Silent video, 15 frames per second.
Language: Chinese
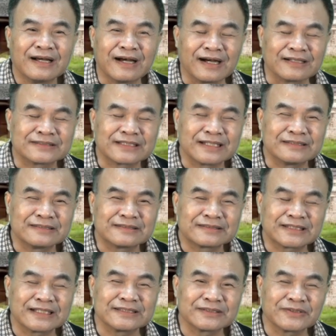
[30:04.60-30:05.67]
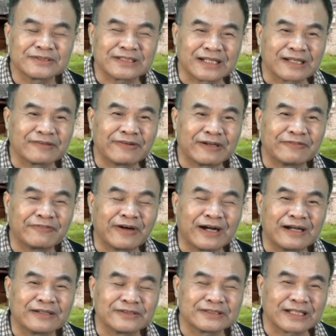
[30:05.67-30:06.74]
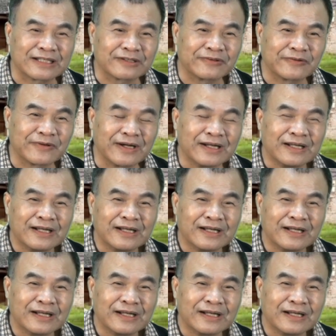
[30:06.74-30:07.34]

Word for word: 然后蔡蔡京又想了一个方法，又想了一个方法，